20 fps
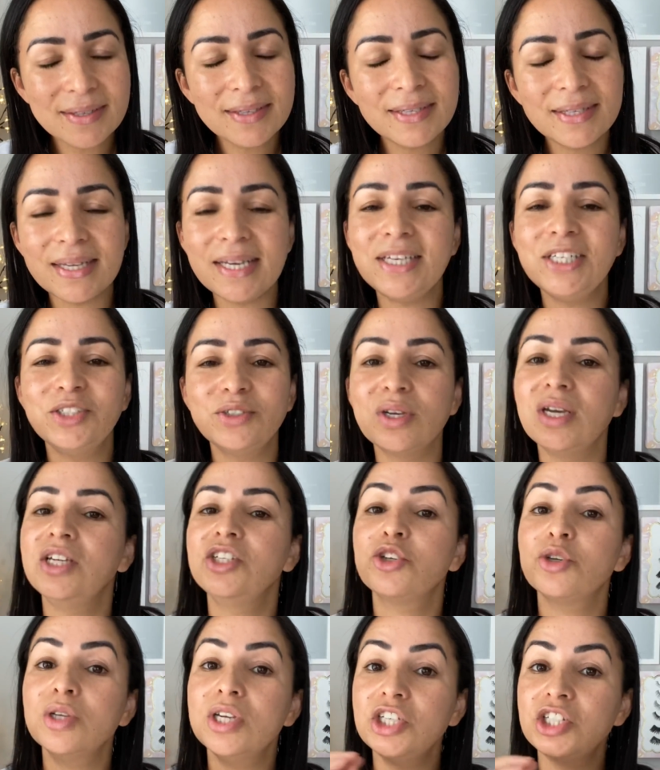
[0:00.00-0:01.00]
Sim,
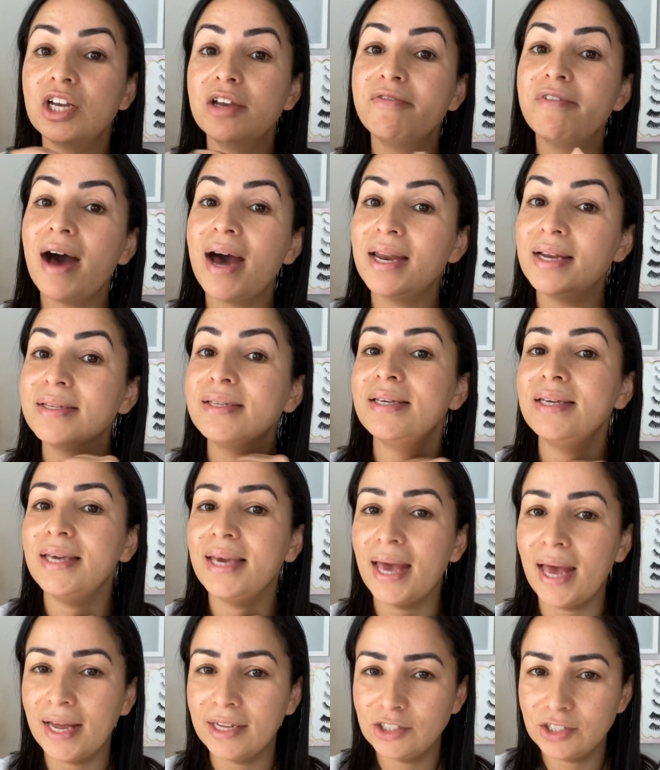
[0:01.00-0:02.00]
gente, eu deixei várias
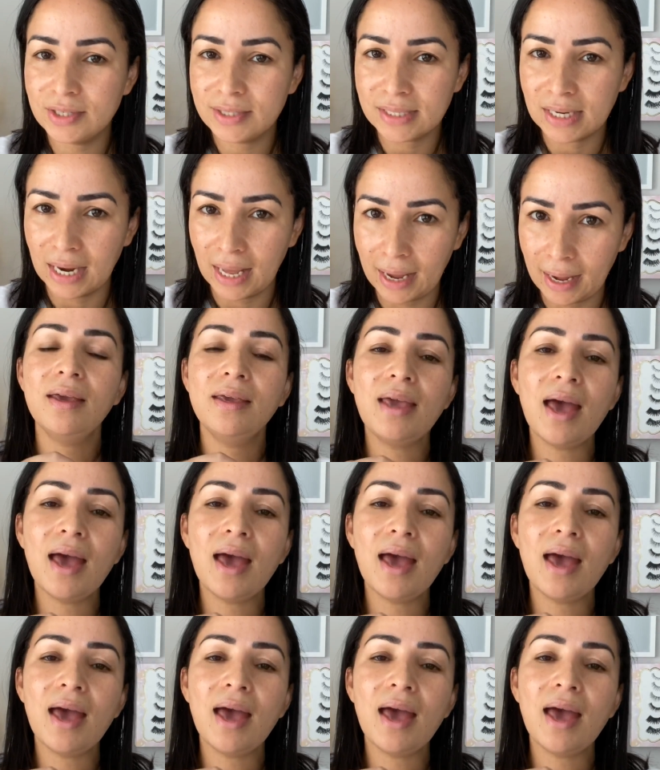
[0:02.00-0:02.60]
enquetes lá.